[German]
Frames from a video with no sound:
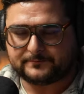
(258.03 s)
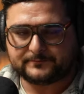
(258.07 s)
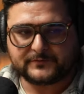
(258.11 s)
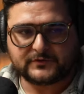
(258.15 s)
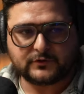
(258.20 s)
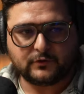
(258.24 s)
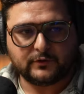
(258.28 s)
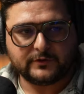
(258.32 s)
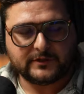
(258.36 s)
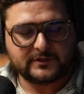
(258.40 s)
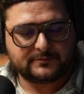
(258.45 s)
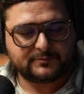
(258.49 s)

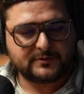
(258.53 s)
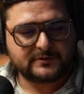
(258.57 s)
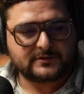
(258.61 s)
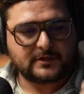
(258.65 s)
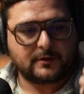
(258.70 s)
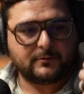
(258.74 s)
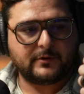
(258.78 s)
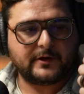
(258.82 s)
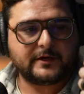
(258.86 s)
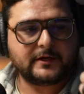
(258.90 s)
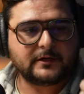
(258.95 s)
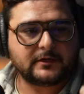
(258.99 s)
So, jetzt bist du
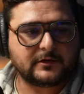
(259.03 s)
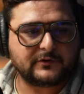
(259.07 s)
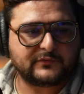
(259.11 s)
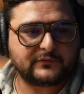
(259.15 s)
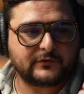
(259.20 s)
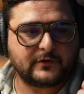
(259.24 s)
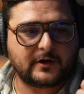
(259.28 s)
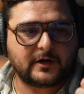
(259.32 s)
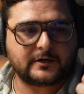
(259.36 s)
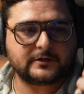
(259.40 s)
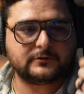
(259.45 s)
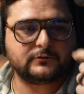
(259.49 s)
aber
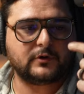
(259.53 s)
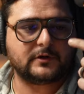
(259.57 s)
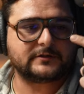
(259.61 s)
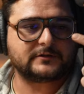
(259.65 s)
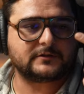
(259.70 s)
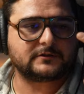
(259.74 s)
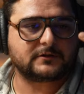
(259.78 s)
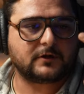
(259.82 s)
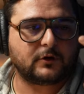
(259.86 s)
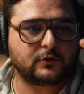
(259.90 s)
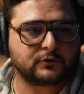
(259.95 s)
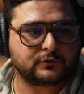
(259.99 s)
hingefahren, du hast
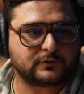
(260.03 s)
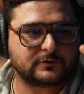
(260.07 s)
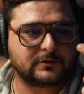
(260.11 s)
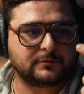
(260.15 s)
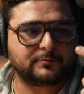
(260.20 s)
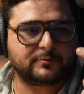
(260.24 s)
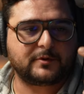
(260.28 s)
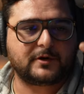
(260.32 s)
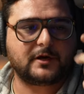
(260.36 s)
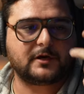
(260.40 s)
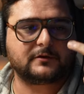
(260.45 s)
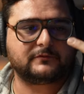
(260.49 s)
das Auto
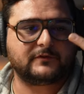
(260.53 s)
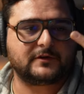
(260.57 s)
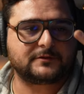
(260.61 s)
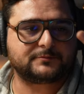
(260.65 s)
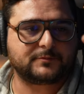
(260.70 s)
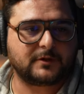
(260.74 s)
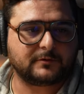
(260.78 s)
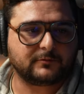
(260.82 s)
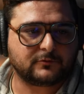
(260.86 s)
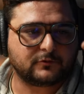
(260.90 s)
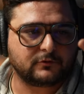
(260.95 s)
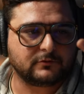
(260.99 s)
geparkt, warst
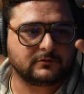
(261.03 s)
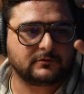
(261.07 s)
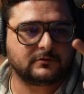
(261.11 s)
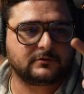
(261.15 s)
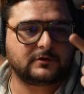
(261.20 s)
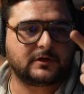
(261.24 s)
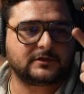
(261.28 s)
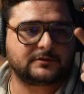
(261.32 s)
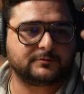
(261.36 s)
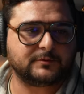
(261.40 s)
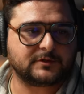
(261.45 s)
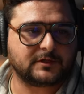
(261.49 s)
beim Kunden,
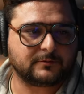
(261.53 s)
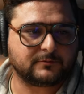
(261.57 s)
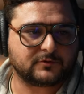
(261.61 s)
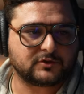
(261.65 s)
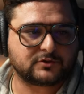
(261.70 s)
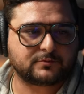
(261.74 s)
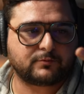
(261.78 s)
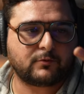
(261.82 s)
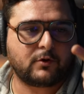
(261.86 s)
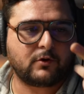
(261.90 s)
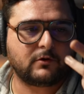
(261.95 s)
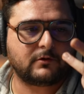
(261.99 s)
hast mit dem
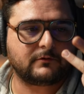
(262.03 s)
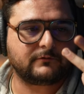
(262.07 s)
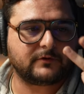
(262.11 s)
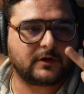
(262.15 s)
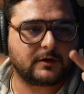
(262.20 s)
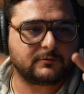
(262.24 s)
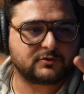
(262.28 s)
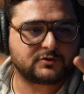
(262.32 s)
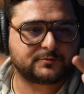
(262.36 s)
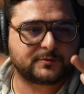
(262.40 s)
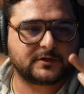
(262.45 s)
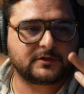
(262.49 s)
gesprochen, wir
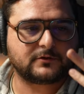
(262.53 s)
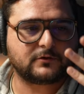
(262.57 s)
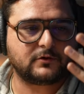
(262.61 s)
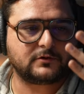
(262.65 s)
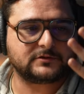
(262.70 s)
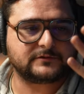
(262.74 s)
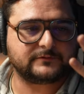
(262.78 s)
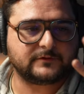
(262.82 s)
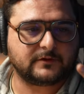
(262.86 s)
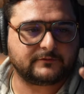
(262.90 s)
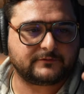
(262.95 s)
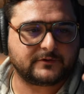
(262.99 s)
haben
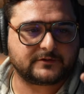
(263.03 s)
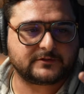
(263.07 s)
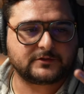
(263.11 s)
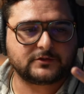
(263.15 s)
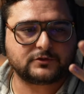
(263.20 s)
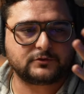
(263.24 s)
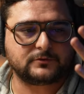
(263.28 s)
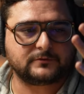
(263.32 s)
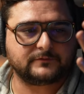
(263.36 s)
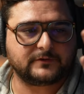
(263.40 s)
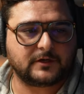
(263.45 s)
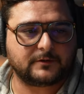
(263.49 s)
Spritkosten, wir haben
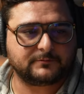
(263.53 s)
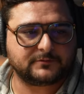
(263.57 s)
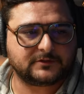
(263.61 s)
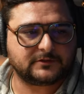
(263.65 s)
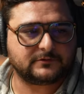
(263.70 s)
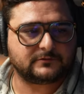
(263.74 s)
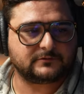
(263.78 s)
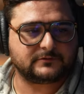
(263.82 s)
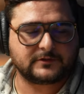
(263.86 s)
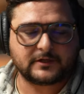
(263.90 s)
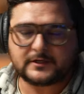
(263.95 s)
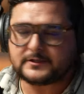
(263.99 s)
Versicherung, wir haben dies
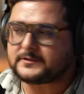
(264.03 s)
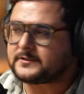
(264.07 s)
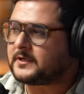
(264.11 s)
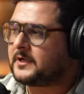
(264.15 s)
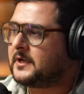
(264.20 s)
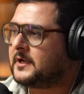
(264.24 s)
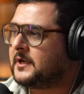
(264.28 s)
und das.